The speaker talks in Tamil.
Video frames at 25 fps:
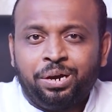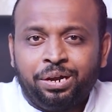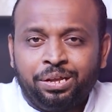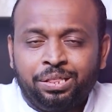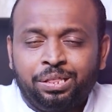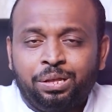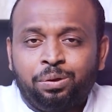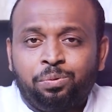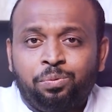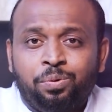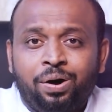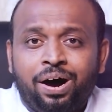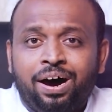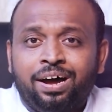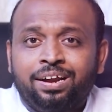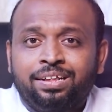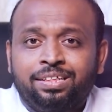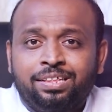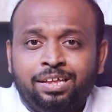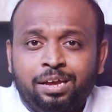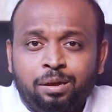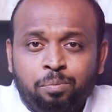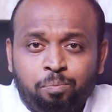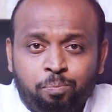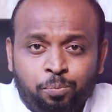இந்த
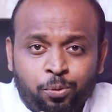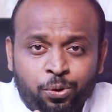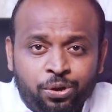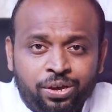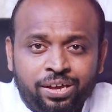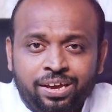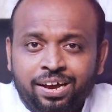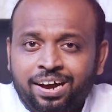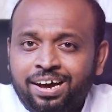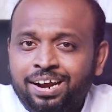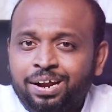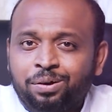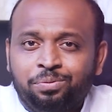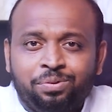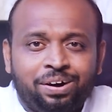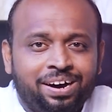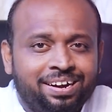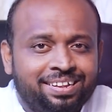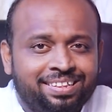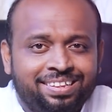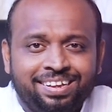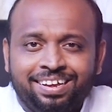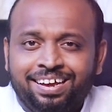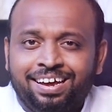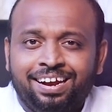வார்த்தை பொய்யான
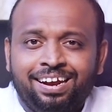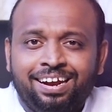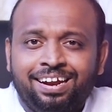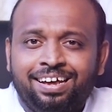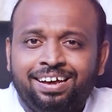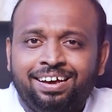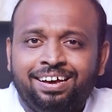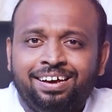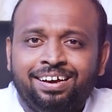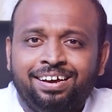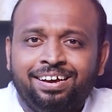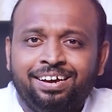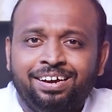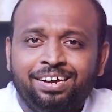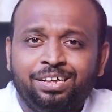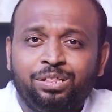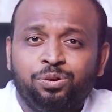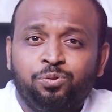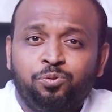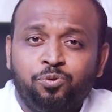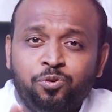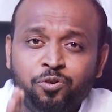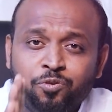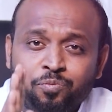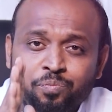வார்த்தை அல்ல
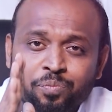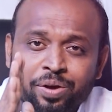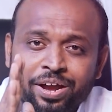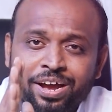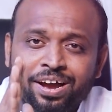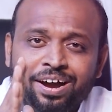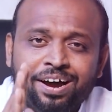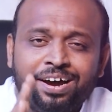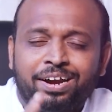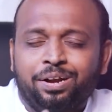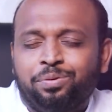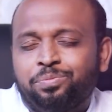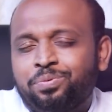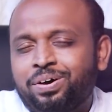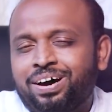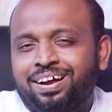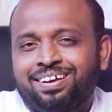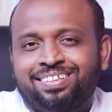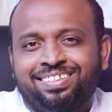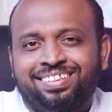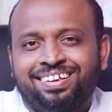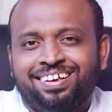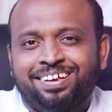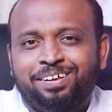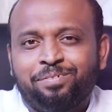இது உண்மையான
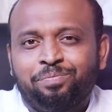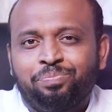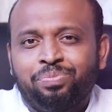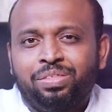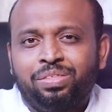வார்த்தை